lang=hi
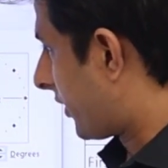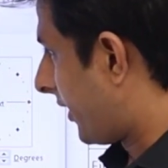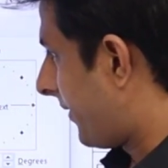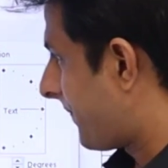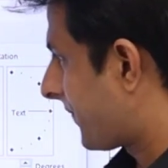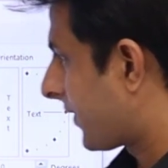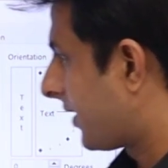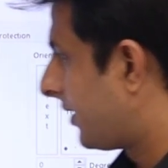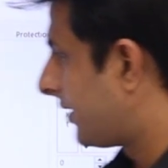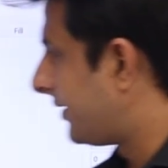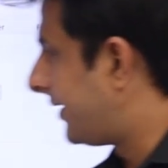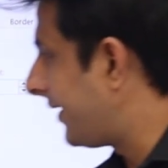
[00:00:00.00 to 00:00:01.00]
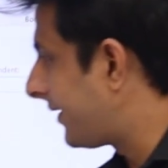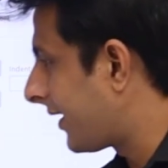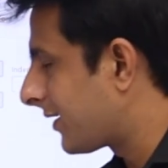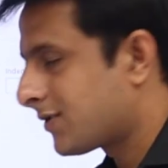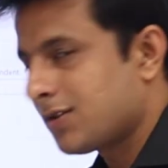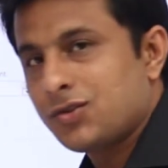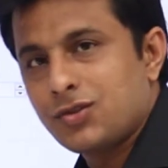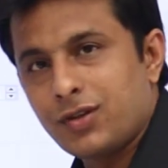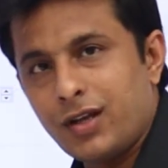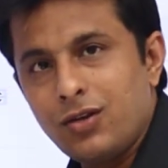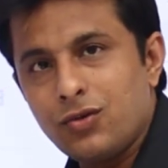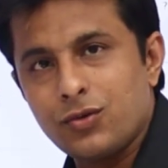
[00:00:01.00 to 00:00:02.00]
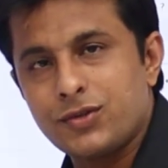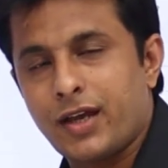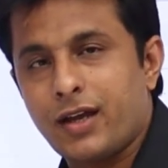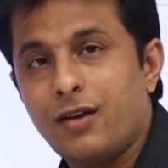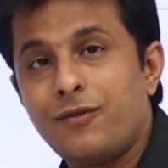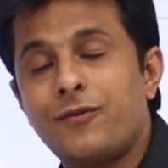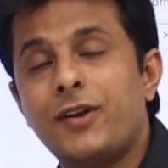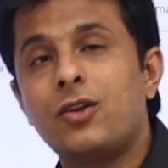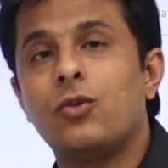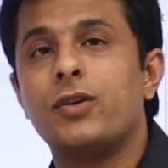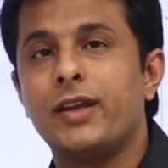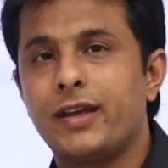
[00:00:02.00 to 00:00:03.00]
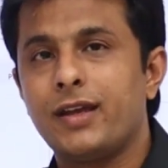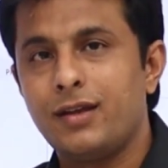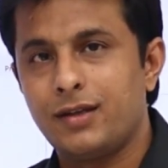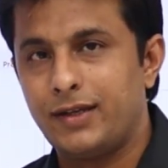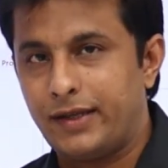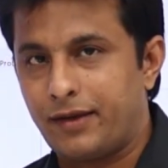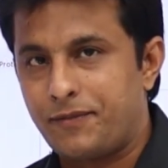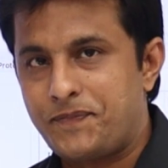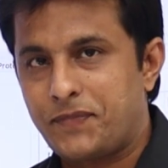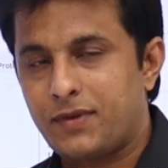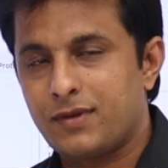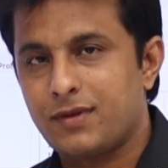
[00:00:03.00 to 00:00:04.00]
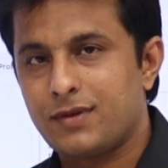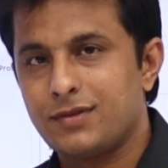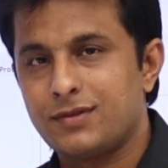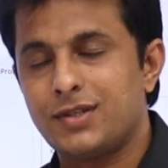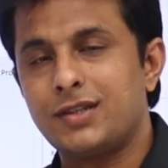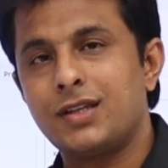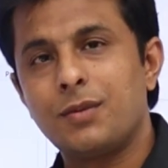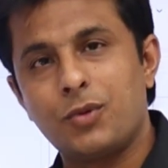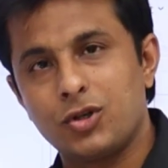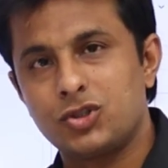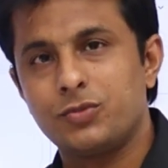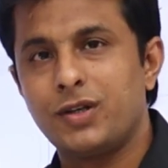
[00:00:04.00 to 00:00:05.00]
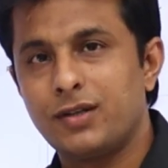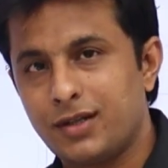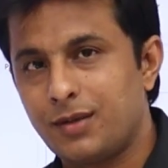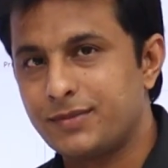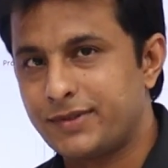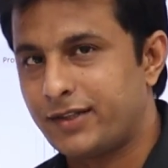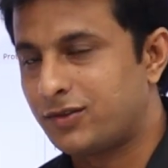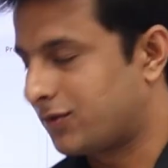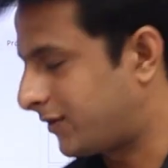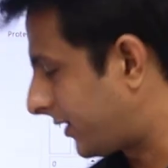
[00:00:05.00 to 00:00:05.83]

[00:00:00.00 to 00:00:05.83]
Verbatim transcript: ओके ये टेक्स्ट श्रिंक हो जाएगा फिट होने के लिए जितना पॉसिबल कम साइज हो